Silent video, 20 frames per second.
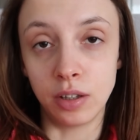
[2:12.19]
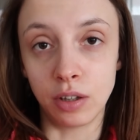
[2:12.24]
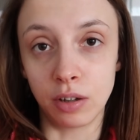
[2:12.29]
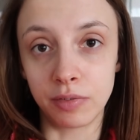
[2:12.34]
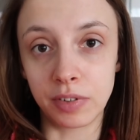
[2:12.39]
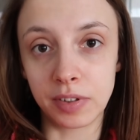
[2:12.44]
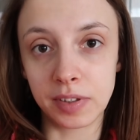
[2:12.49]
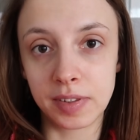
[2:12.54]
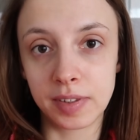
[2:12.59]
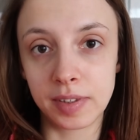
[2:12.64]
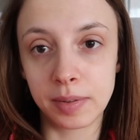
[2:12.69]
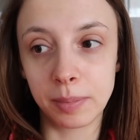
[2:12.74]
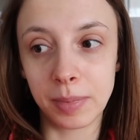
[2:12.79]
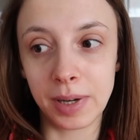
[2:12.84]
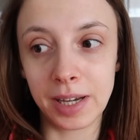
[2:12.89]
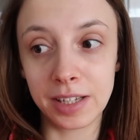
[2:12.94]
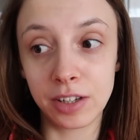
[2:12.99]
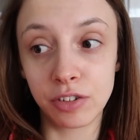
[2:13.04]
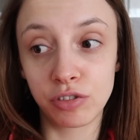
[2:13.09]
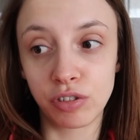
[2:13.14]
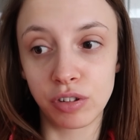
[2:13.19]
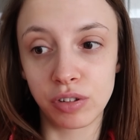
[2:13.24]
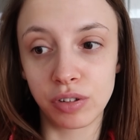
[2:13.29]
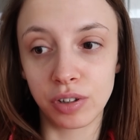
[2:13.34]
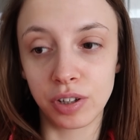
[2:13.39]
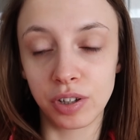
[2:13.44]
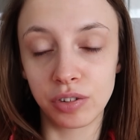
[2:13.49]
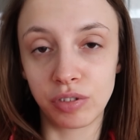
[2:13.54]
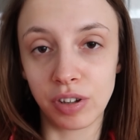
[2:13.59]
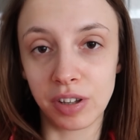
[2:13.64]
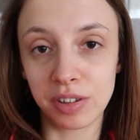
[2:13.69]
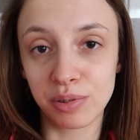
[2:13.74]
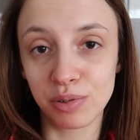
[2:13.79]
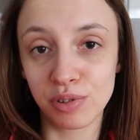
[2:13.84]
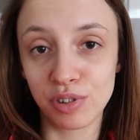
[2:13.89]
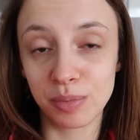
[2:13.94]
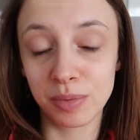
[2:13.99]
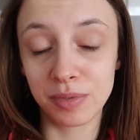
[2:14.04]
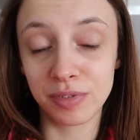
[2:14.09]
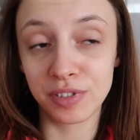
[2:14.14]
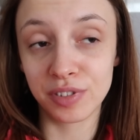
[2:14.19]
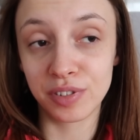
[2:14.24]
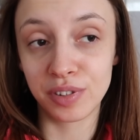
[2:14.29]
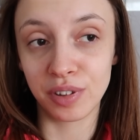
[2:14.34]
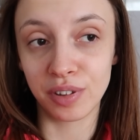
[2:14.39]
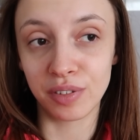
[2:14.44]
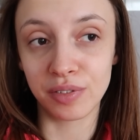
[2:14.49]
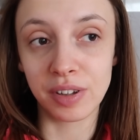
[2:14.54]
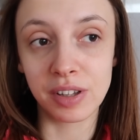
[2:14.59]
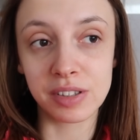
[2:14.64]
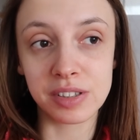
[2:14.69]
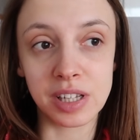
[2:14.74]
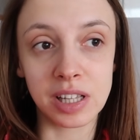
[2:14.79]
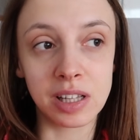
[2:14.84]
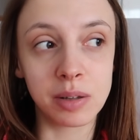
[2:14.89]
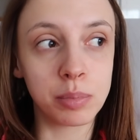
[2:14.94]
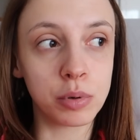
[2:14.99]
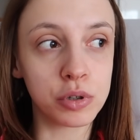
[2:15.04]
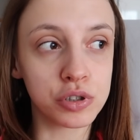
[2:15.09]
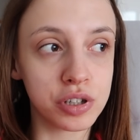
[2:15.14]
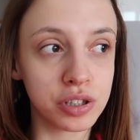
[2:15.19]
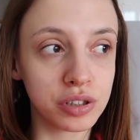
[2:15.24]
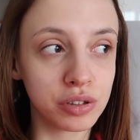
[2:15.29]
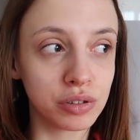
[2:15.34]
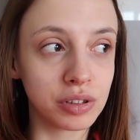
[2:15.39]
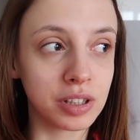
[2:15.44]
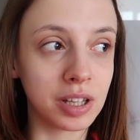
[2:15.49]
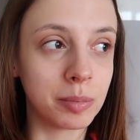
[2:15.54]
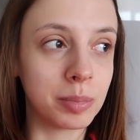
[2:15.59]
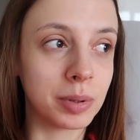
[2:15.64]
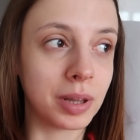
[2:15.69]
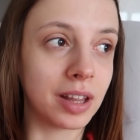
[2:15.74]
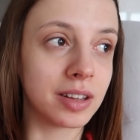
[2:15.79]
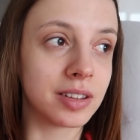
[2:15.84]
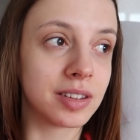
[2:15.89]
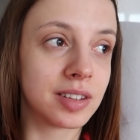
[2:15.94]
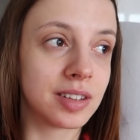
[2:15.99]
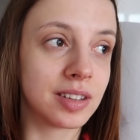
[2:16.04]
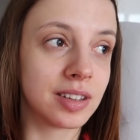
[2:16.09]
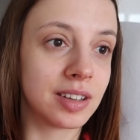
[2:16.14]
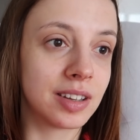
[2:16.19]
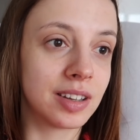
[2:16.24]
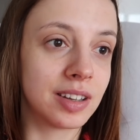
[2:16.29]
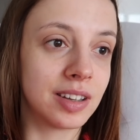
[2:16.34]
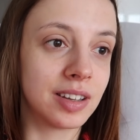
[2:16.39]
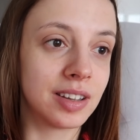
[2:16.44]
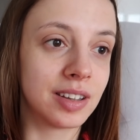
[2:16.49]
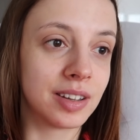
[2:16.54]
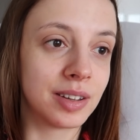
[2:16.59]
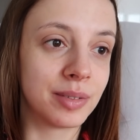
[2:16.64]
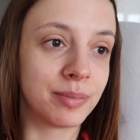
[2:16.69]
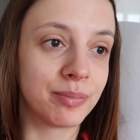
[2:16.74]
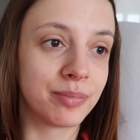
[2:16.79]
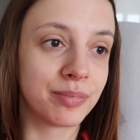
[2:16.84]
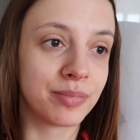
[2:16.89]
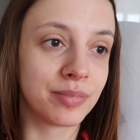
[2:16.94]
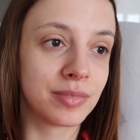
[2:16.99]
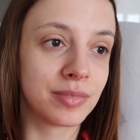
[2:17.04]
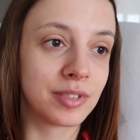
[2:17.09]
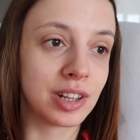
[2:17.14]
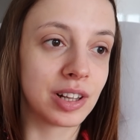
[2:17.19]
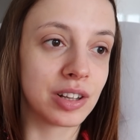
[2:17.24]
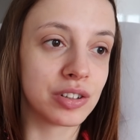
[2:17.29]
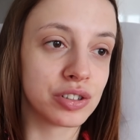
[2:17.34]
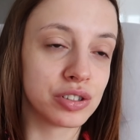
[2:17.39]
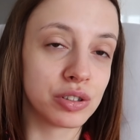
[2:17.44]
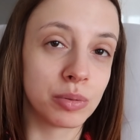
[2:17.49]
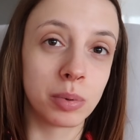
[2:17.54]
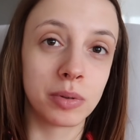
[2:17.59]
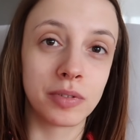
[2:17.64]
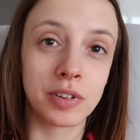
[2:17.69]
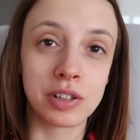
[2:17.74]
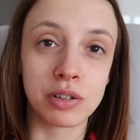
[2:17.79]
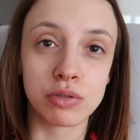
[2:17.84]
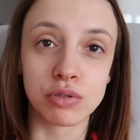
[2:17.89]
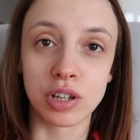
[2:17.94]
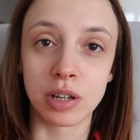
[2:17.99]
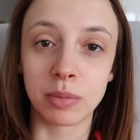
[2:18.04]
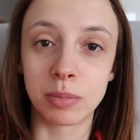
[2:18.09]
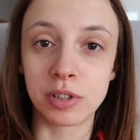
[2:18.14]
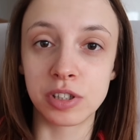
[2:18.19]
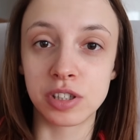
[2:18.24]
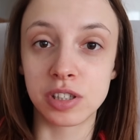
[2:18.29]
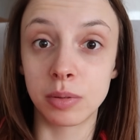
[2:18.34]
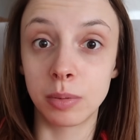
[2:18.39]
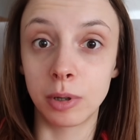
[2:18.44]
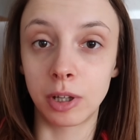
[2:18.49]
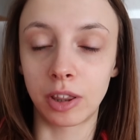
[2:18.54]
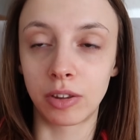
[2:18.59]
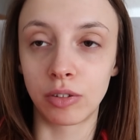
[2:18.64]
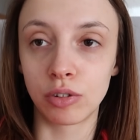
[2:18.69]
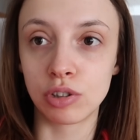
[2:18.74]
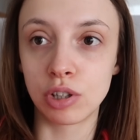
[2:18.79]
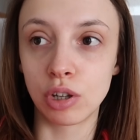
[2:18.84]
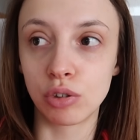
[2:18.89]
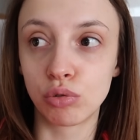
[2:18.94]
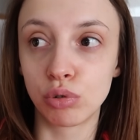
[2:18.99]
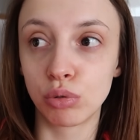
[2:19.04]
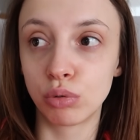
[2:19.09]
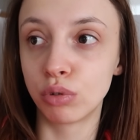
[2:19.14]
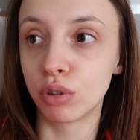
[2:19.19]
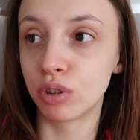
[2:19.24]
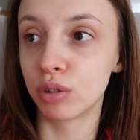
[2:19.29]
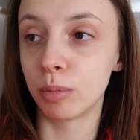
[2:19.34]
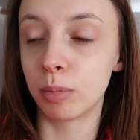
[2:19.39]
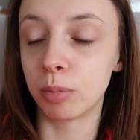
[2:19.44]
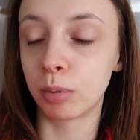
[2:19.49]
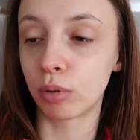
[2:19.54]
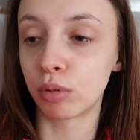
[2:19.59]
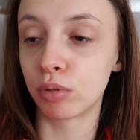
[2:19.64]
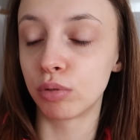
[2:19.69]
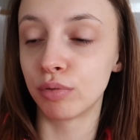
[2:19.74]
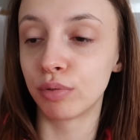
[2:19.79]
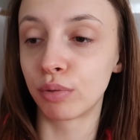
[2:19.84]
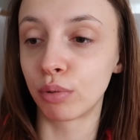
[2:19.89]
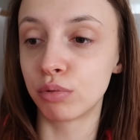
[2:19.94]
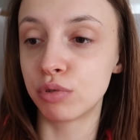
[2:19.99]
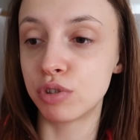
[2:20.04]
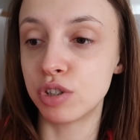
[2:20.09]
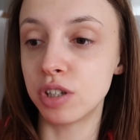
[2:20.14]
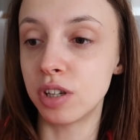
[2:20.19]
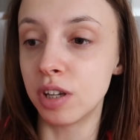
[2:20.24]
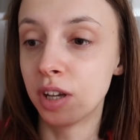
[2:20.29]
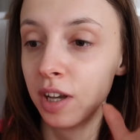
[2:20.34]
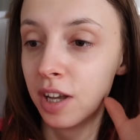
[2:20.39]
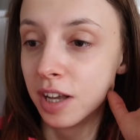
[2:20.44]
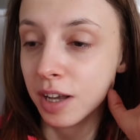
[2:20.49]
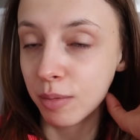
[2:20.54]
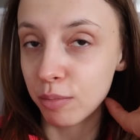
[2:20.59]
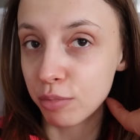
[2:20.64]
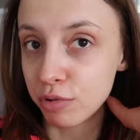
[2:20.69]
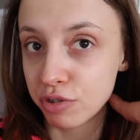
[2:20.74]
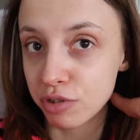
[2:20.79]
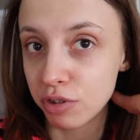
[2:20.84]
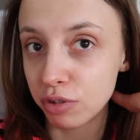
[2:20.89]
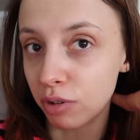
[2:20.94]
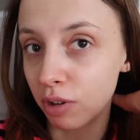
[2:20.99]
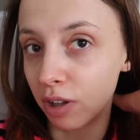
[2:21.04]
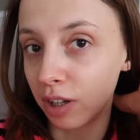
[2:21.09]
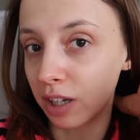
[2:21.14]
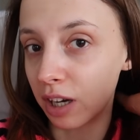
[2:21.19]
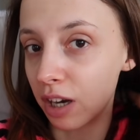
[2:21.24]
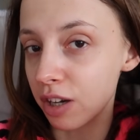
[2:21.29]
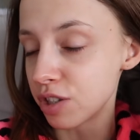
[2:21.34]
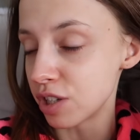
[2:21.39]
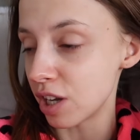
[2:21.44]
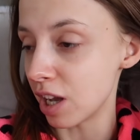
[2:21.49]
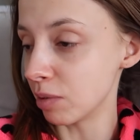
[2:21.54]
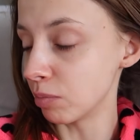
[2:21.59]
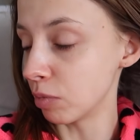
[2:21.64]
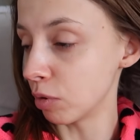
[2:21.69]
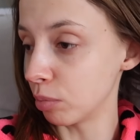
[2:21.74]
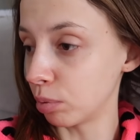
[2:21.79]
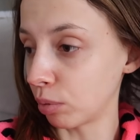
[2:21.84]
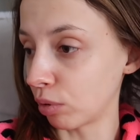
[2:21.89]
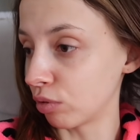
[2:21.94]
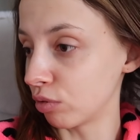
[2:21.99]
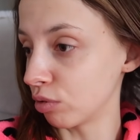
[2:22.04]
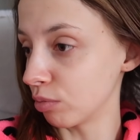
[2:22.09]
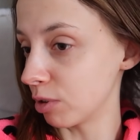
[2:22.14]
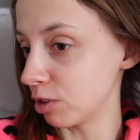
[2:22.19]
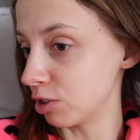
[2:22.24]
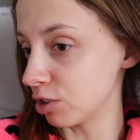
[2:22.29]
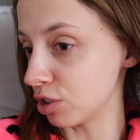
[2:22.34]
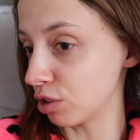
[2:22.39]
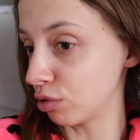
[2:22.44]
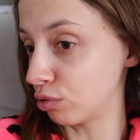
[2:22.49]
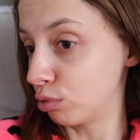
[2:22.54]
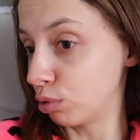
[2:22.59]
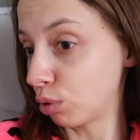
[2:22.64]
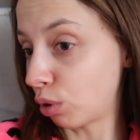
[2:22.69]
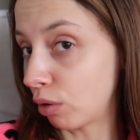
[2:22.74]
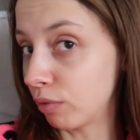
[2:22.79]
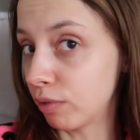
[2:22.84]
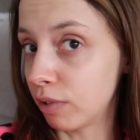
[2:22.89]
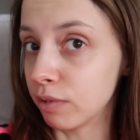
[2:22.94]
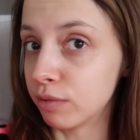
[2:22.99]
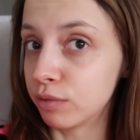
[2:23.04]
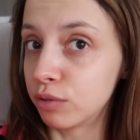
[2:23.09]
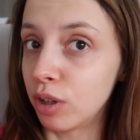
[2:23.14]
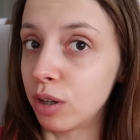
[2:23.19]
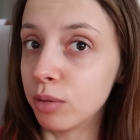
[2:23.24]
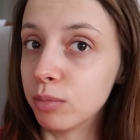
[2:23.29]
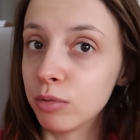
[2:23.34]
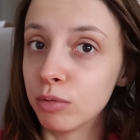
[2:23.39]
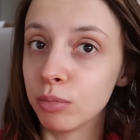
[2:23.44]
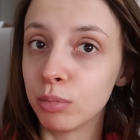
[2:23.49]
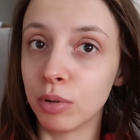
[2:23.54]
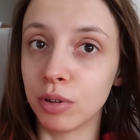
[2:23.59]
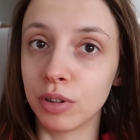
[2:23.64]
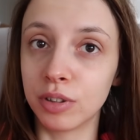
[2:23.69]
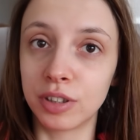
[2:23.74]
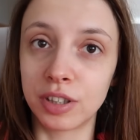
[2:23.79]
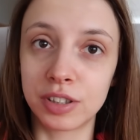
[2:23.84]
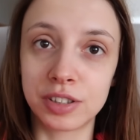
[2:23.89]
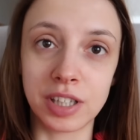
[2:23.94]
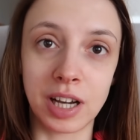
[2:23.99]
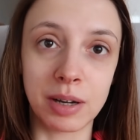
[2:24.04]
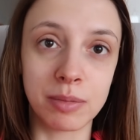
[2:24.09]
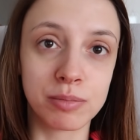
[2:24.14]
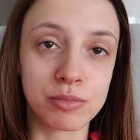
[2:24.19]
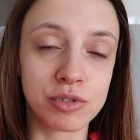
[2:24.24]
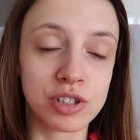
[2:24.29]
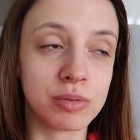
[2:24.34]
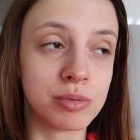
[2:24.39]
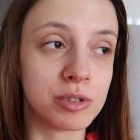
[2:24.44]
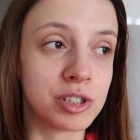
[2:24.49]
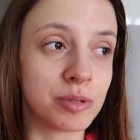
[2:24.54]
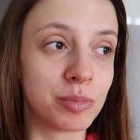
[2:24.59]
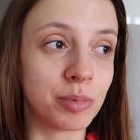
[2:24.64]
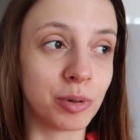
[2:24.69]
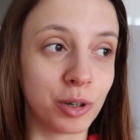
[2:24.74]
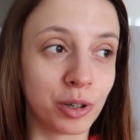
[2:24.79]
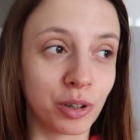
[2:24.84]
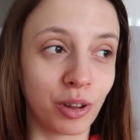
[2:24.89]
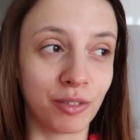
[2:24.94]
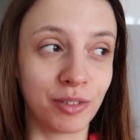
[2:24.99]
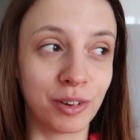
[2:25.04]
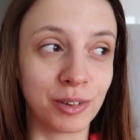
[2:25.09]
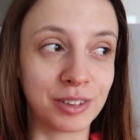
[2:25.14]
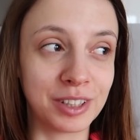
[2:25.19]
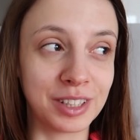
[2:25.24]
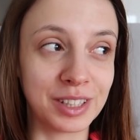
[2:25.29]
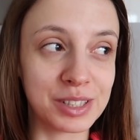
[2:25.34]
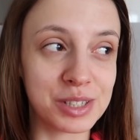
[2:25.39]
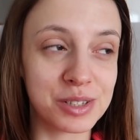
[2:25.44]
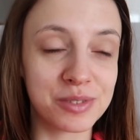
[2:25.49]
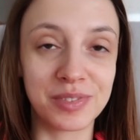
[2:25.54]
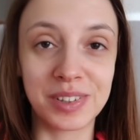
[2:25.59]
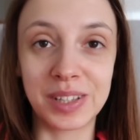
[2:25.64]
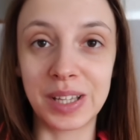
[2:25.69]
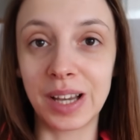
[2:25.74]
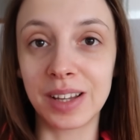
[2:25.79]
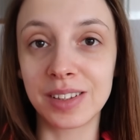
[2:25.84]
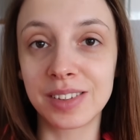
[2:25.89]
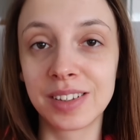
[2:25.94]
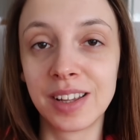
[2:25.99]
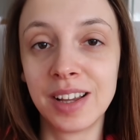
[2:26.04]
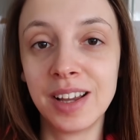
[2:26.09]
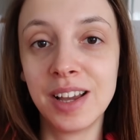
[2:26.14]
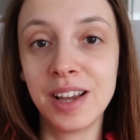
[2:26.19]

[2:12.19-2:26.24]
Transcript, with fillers: No, więc ma jeszcze trochę czasu, żeby wyzdrowieć, ale poszedł do tej pracy. E, tyle, że no powiedział, że jak będzie się bardzo źle czuł, no to po prostu wróci, pójdzie do lekarza albo po prostu będzie się kurował w domu, bo nie chciałabym, żeby się pochorował na nasz wyjazd.